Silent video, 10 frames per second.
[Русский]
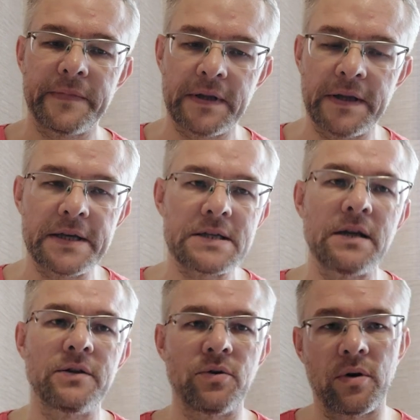
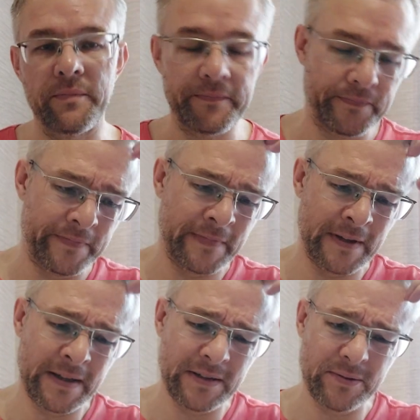если то,
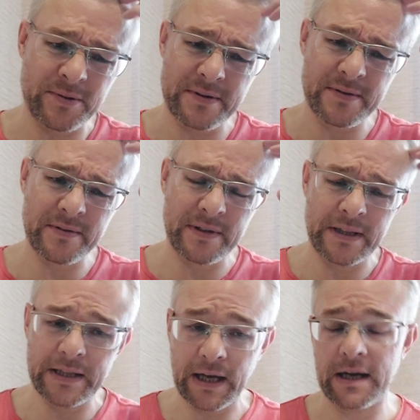да, то есть
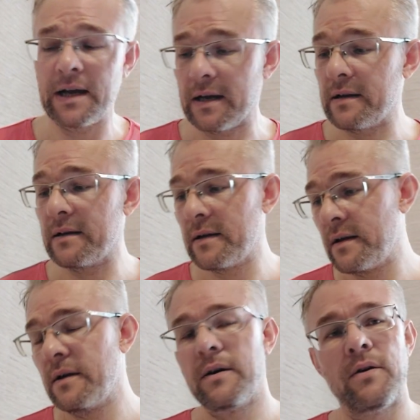так как
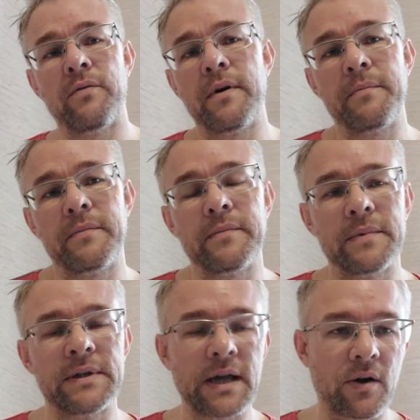вам
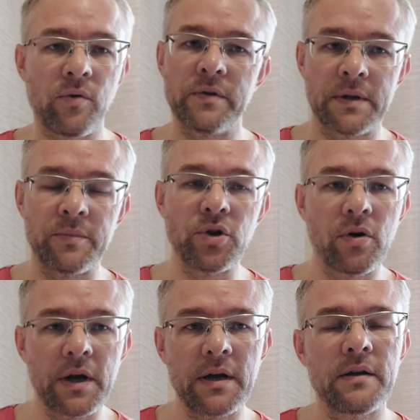даровано
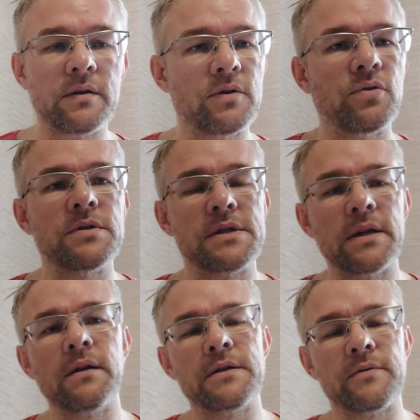многое, то
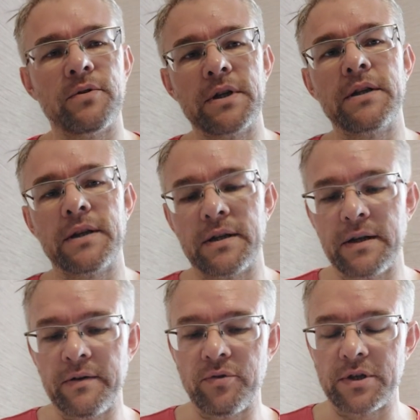сделайте вот это
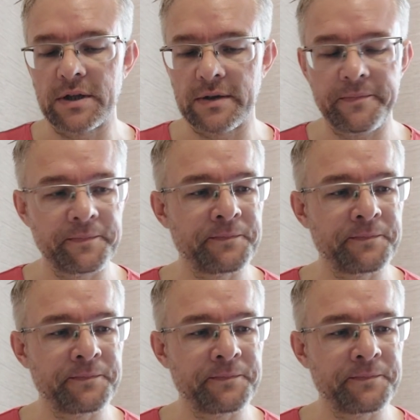и вот это.